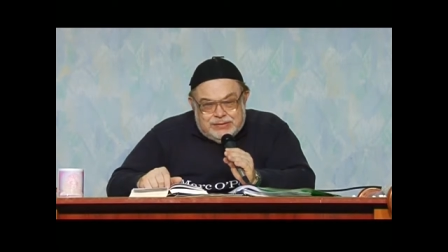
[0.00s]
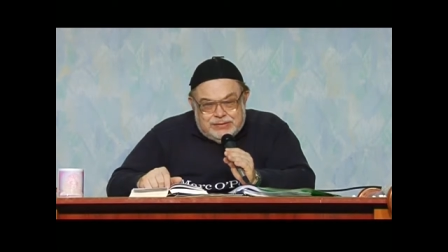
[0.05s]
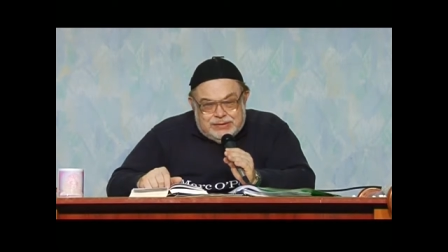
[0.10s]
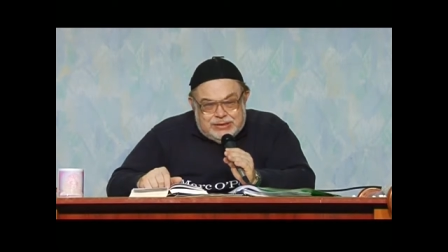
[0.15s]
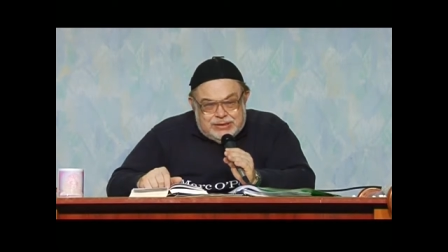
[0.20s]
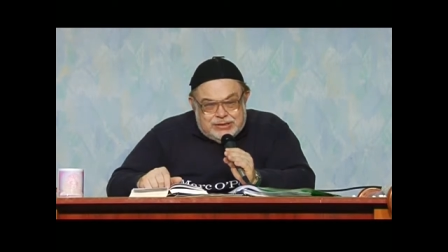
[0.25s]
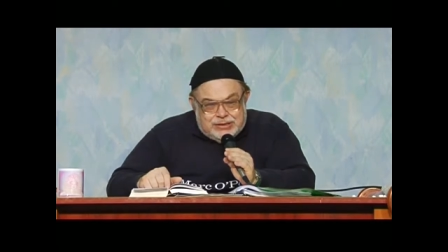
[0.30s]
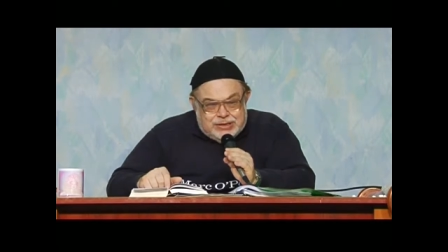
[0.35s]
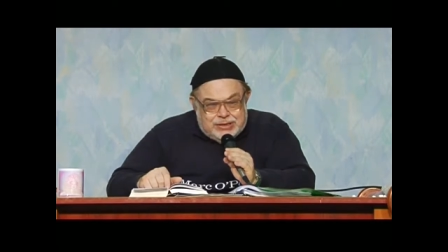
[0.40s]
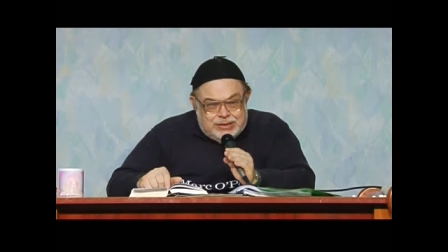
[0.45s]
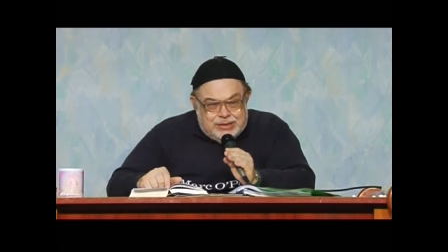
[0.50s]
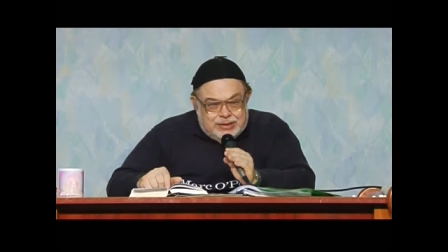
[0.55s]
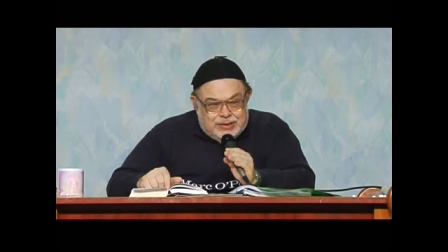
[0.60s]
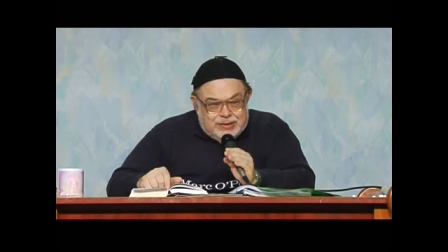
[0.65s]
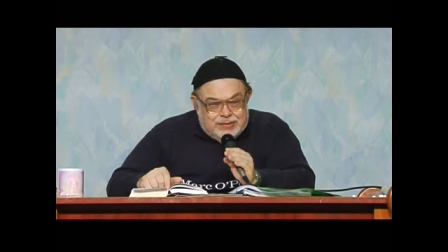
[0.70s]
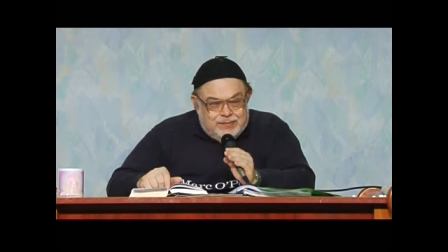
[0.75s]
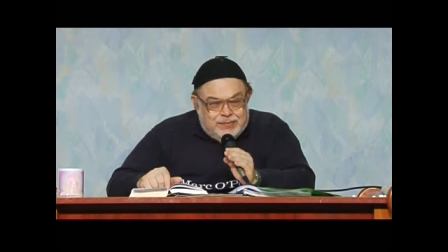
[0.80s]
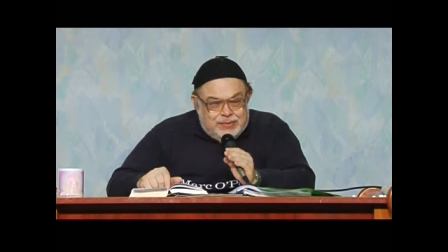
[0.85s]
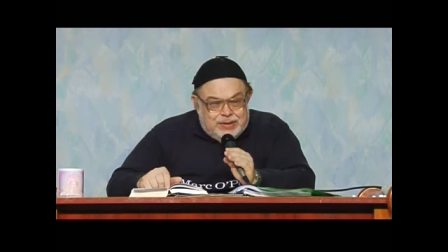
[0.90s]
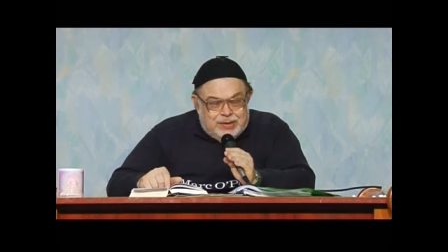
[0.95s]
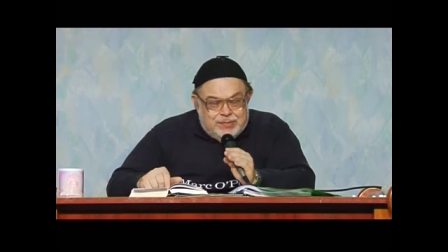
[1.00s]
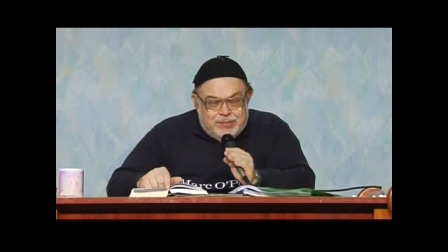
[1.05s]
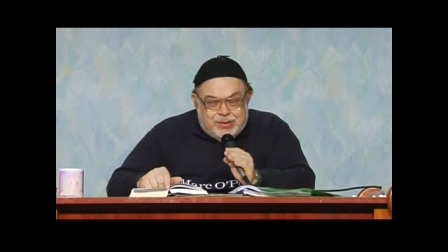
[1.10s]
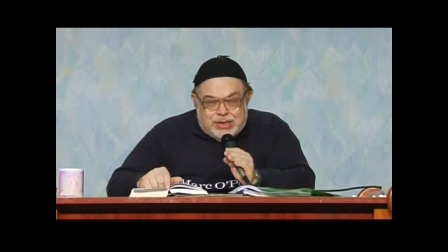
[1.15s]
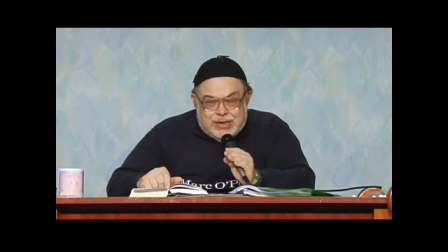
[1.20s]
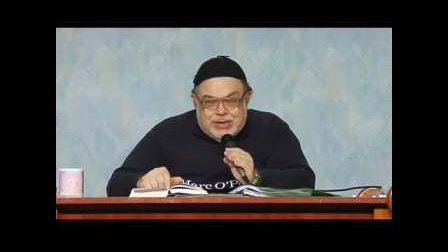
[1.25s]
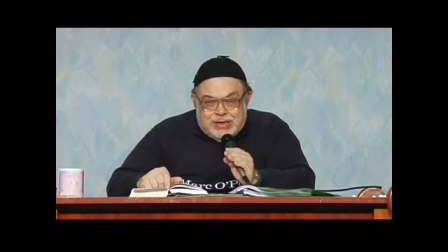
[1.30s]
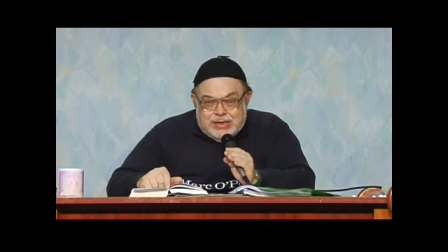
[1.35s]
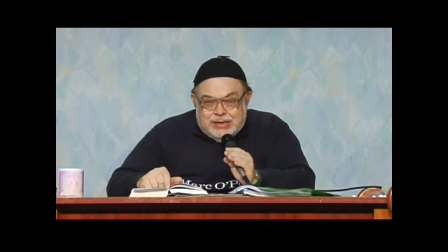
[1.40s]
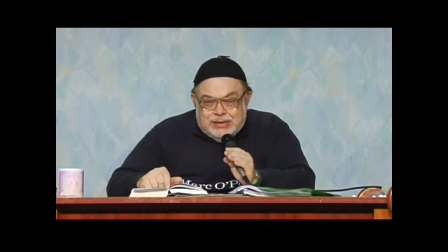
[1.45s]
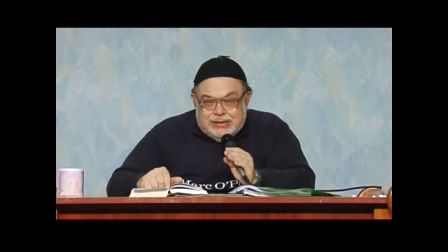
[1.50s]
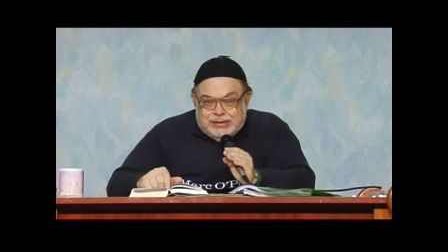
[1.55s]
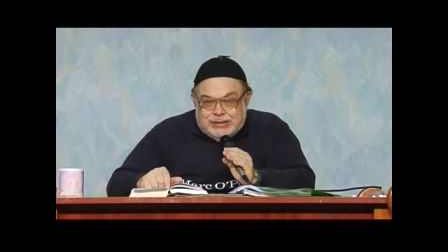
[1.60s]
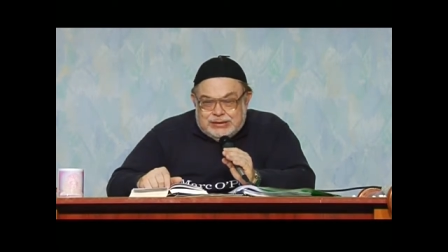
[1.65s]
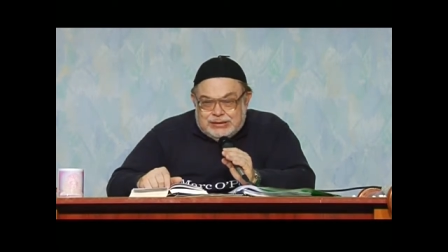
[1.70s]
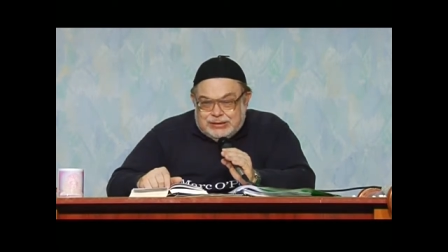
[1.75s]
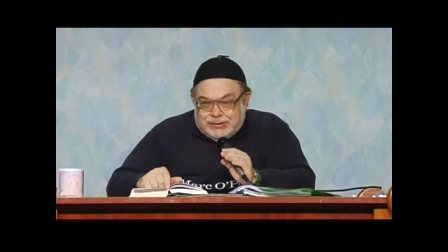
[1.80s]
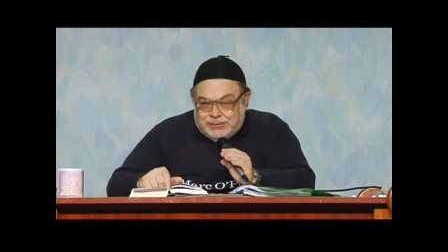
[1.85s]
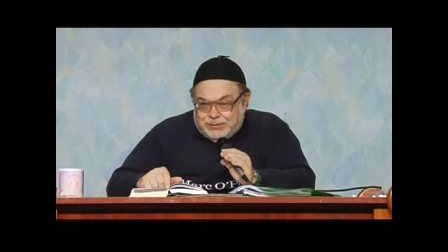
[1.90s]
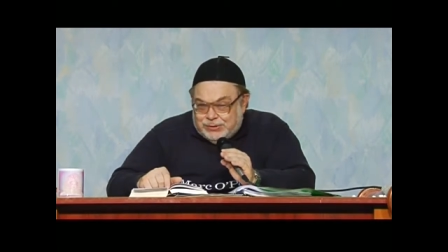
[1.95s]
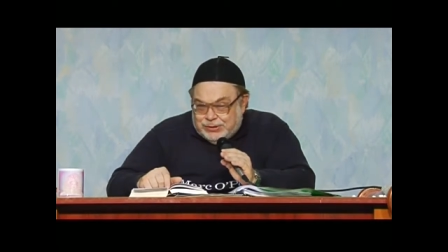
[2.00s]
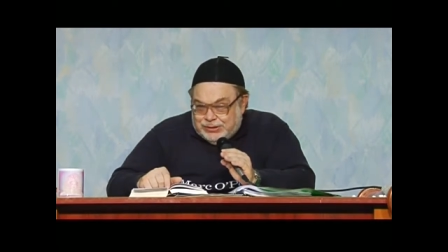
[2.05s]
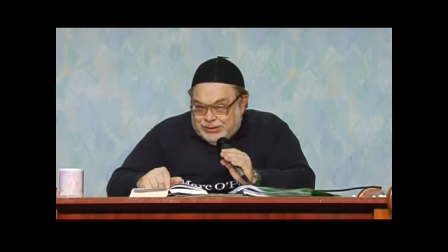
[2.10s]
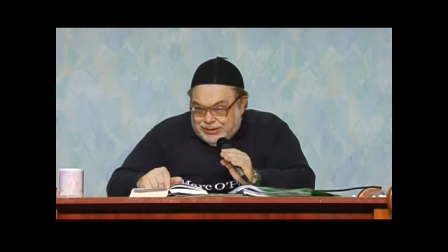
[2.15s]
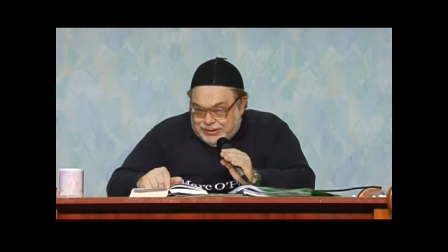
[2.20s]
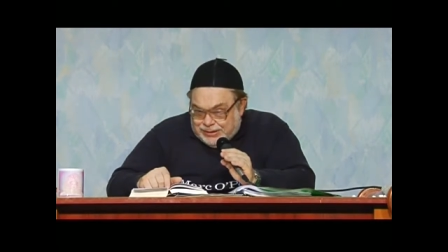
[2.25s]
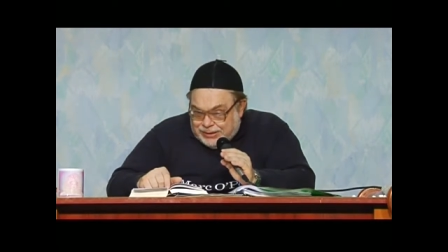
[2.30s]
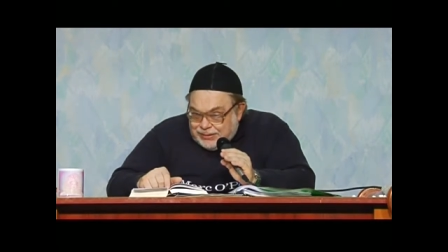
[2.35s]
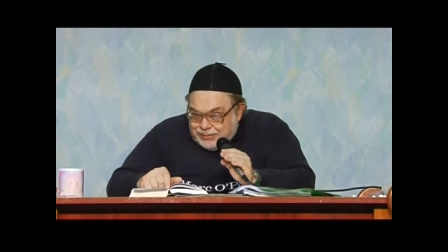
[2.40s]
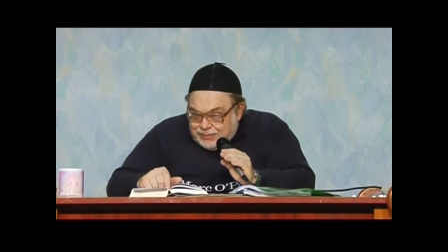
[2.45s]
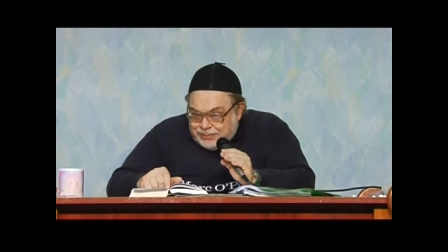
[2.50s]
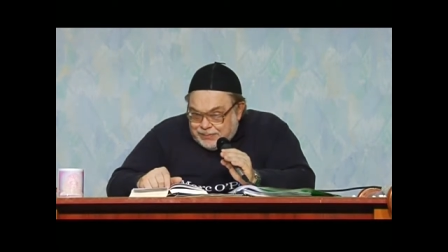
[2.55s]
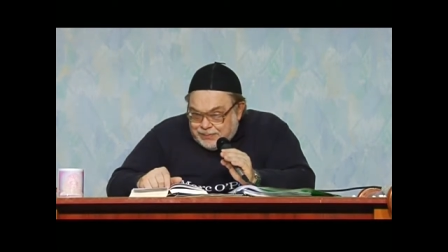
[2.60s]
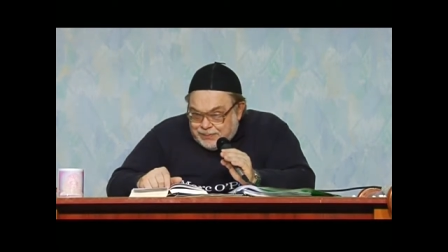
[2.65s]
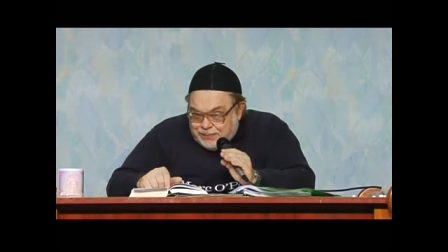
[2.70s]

в отношении брака и развода, да?